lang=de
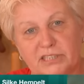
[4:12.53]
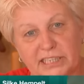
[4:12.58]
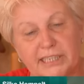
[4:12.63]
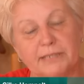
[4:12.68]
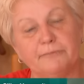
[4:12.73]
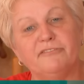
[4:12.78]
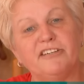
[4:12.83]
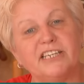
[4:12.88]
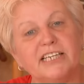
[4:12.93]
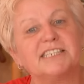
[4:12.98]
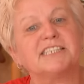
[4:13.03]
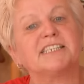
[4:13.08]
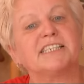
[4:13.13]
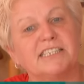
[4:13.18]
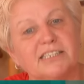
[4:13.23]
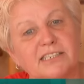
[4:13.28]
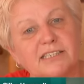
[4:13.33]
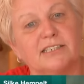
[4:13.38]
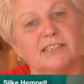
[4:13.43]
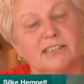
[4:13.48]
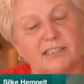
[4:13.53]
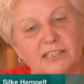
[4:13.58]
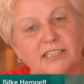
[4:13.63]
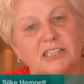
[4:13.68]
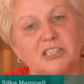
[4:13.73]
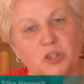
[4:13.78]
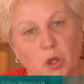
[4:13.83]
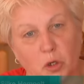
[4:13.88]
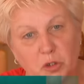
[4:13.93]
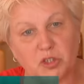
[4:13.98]
die, wir sind
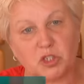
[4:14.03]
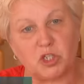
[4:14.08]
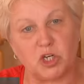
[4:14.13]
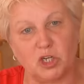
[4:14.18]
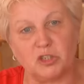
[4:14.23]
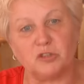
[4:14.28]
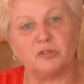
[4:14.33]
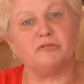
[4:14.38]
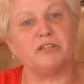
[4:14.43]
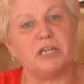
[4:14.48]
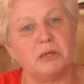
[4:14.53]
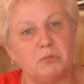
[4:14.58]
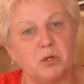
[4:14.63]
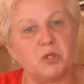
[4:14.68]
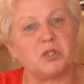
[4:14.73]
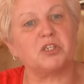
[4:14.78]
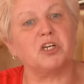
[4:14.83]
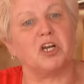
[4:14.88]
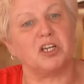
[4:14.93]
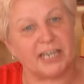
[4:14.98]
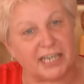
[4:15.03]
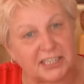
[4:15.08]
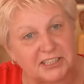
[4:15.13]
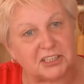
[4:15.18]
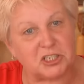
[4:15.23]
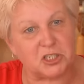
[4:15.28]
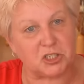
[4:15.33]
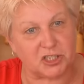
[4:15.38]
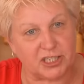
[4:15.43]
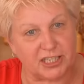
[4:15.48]
in Deutschland und wir möchten an
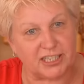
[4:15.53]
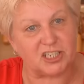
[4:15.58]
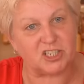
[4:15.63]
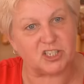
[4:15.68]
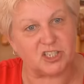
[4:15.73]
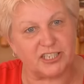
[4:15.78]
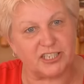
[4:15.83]
erster Stelle